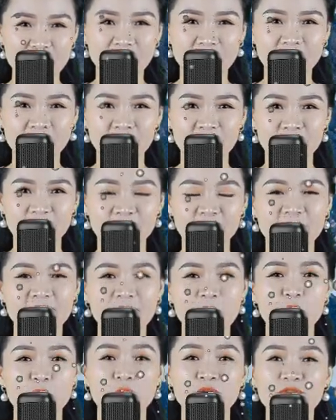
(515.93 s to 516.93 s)
Trên bàn
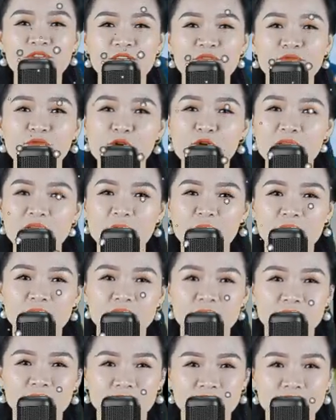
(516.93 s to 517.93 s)
đặt một tờ giấy màu
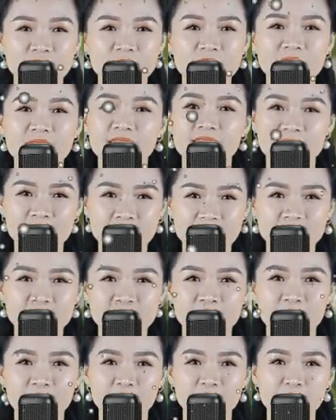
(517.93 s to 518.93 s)
đỏ ghi
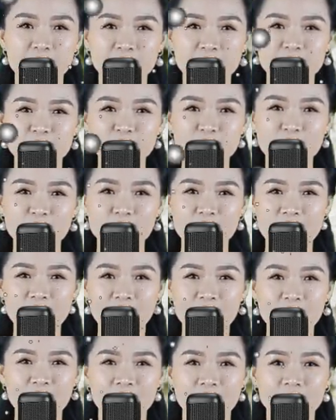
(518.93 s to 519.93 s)
tên tinh tú tọa
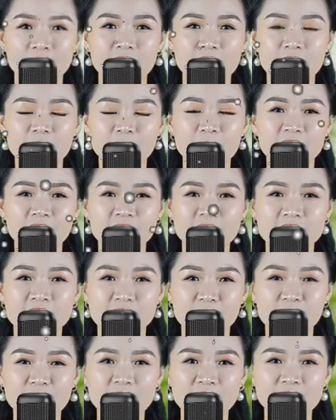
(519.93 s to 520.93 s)
bản mệnh,
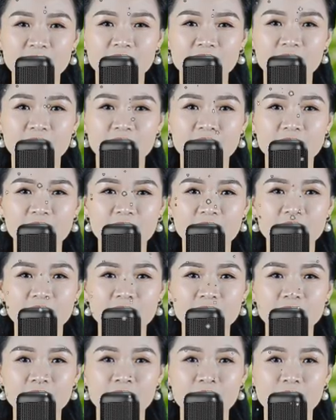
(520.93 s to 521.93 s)
Bắc phương
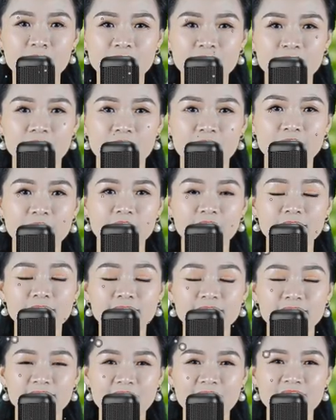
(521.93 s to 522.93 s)
nhân quý thủy đức
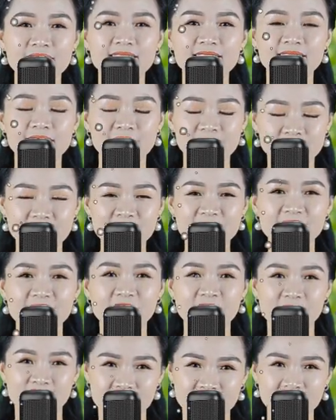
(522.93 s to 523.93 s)
tinh quân.
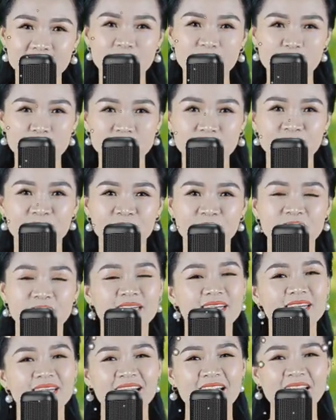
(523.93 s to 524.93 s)
Dùng một cây
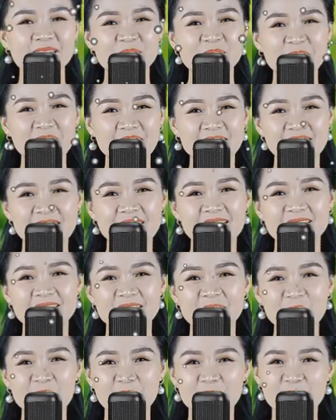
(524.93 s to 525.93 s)
diều chặn phía trên.